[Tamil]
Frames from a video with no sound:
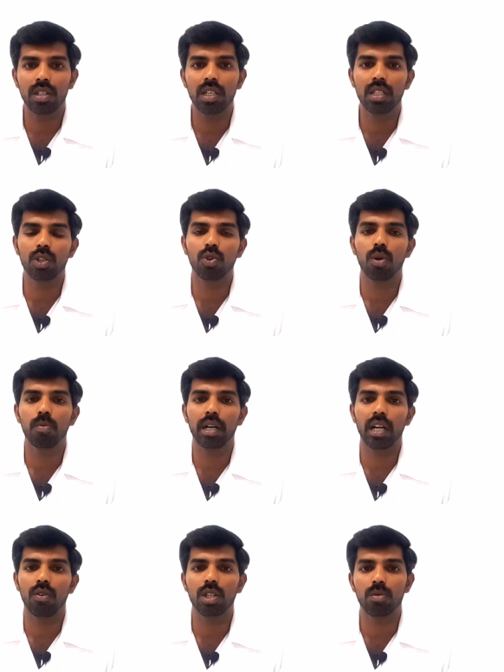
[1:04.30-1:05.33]
வந்து இந்த
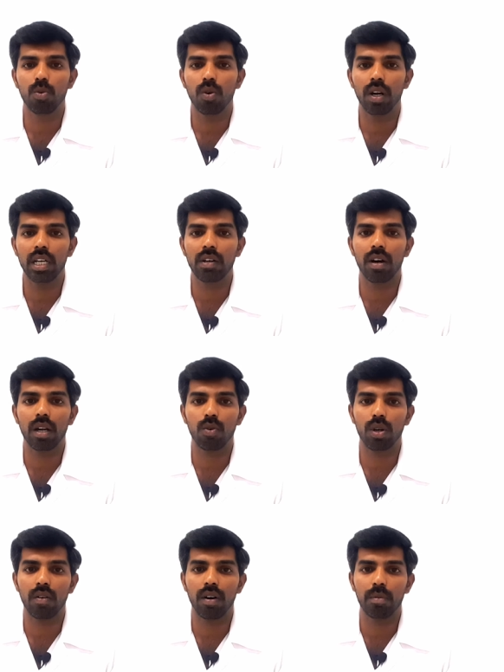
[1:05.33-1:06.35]
தோள்பட்டையில் வந்து மூ வலிக்கு
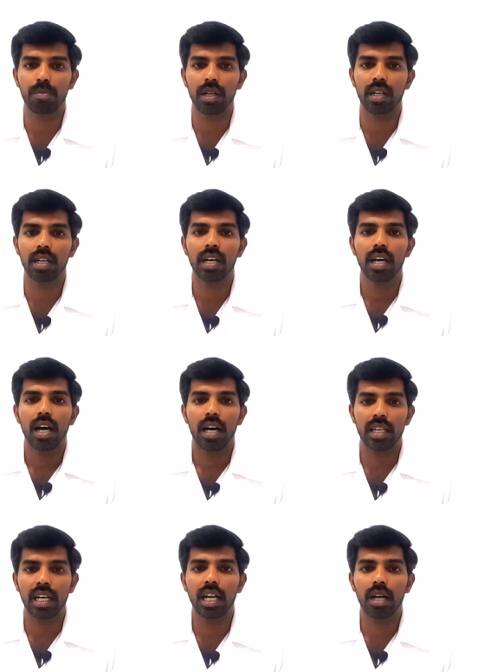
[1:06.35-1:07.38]
வரக்கூடிய வாய்ப்பு இருக்குது
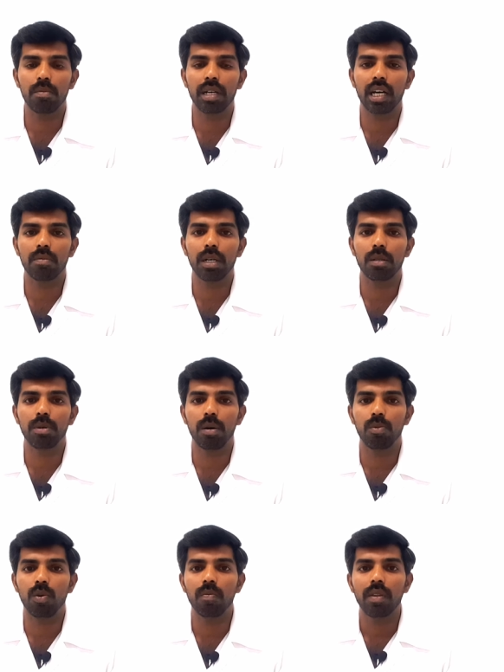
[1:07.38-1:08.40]
அது என்னென்ன அப்படிங்கிறத பார்த்து
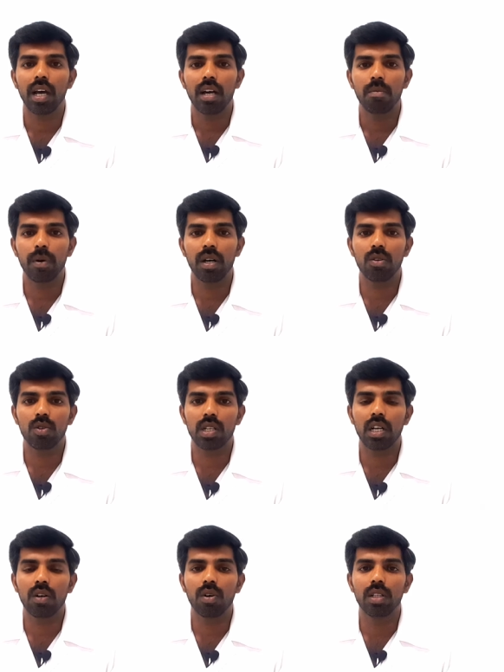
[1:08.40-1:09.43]
பார்ப்போம் இப்போ ஒரு
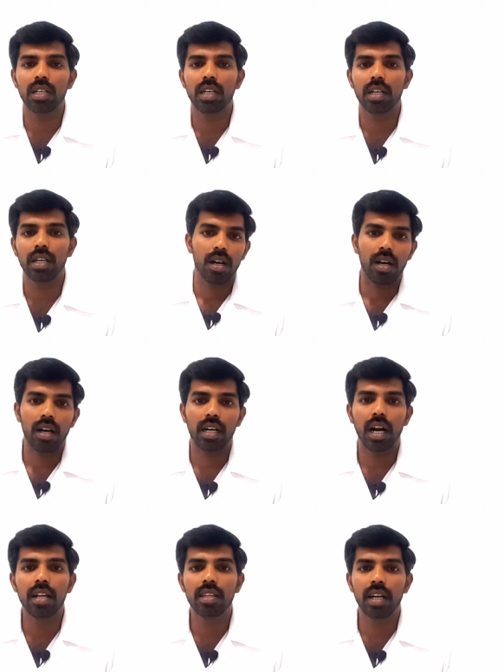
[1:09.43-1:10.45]
சிலருக்கு வந்து
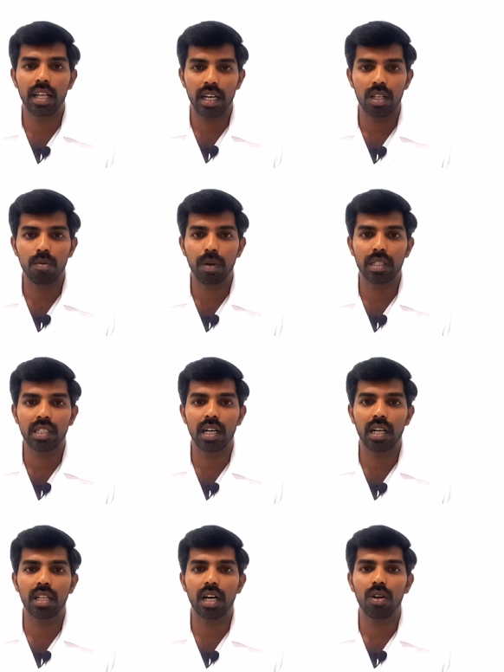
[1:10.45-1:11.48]
கழுத்தில் ஏதாவது பிரச்சனை
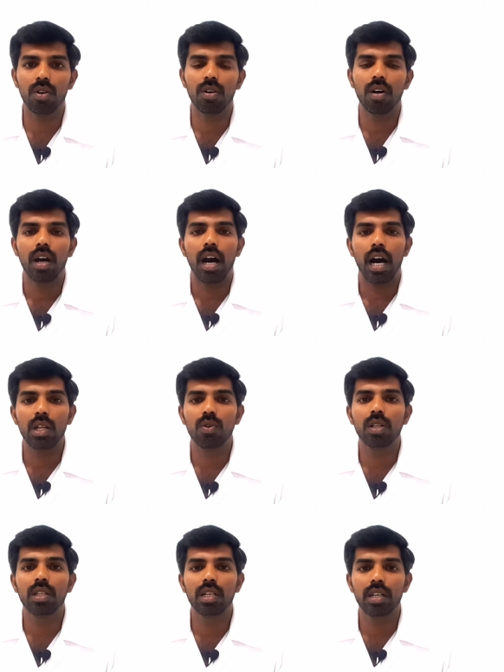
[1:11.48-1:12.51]
இருந்தாலோ அது
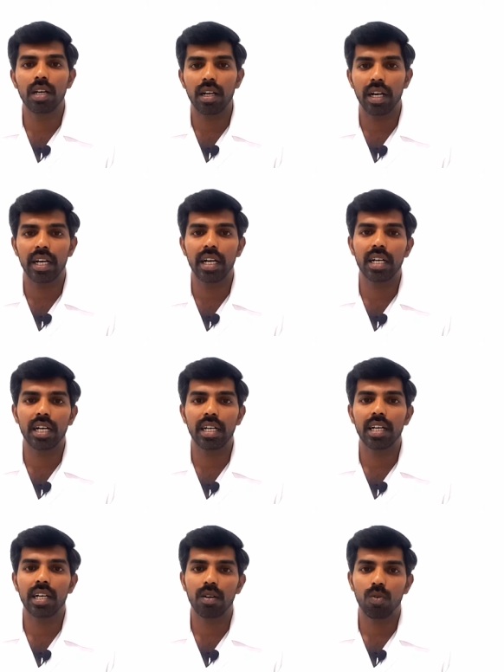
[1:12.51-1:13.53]
வந்து ரேடியேட்
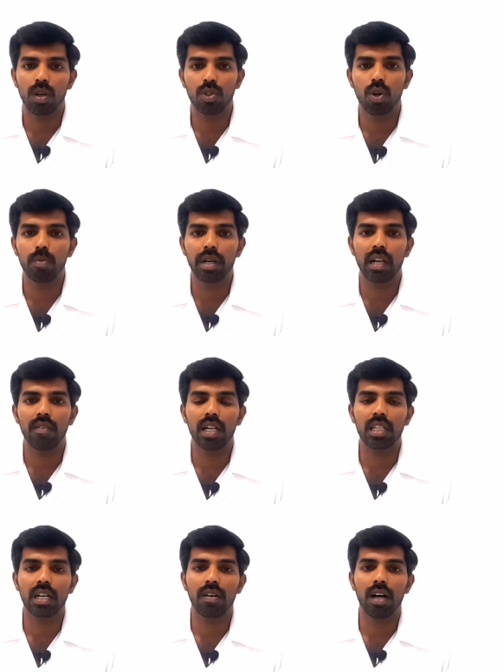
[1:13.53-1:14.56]
ஆகி உங்கள் தோள்பட்டையில்
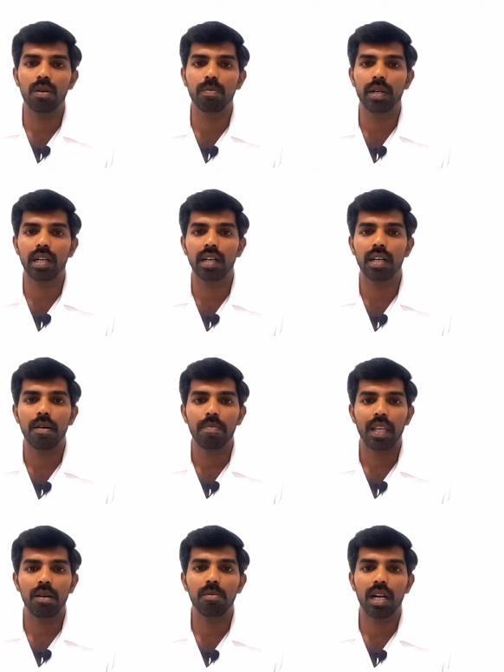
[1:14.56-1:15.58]
வரத்துக்கு வாய்ப்பு இருக்குது
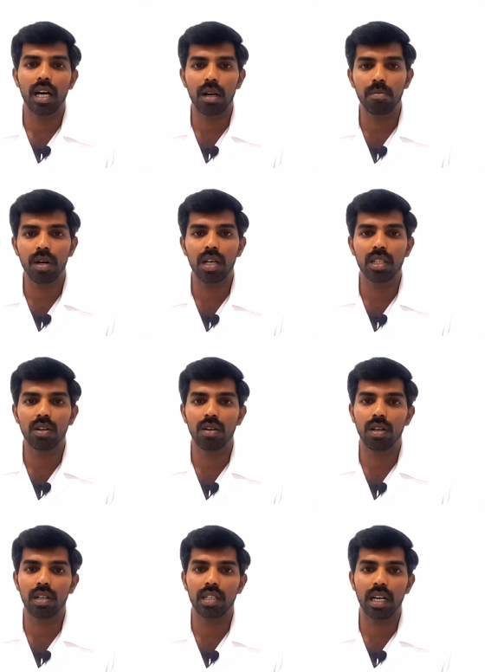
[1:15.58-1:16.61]
அதே மாதிரி நரம்பு
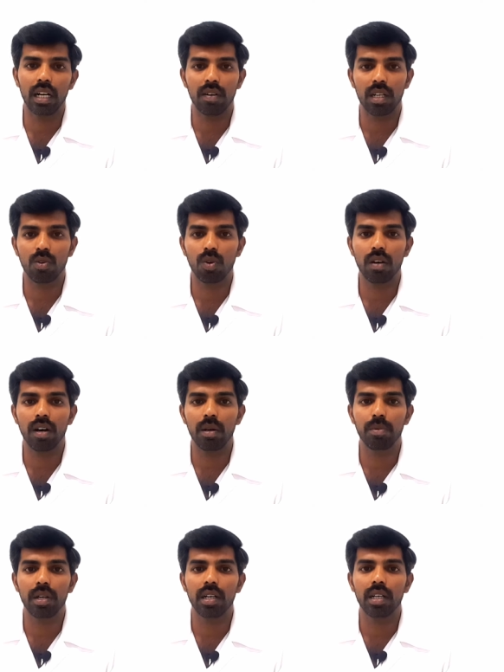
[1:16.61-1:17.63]
அழுத்தத்தினால வரத்துக்கூடிய
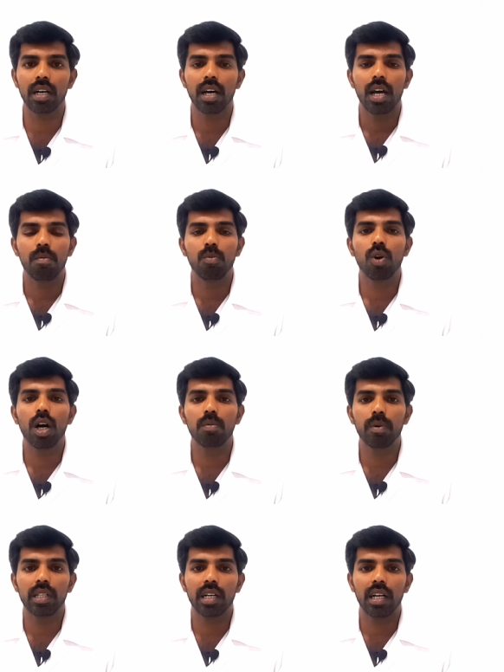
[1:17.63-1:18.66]
வாய்ப்பு இருக்குது
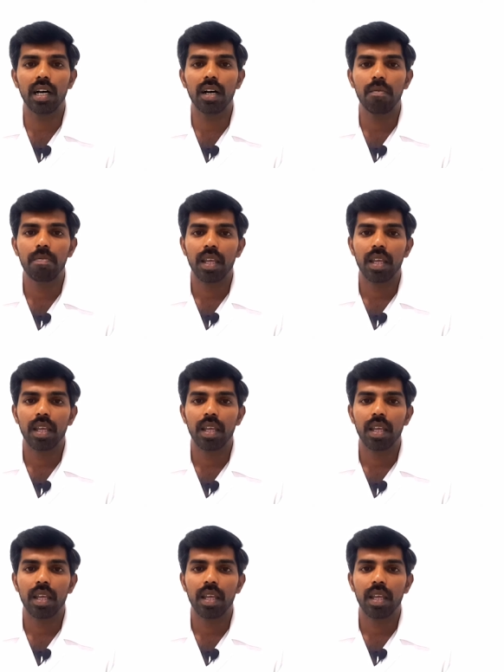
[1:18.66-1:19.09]
மூணாவது பார்த்திங்கன்னா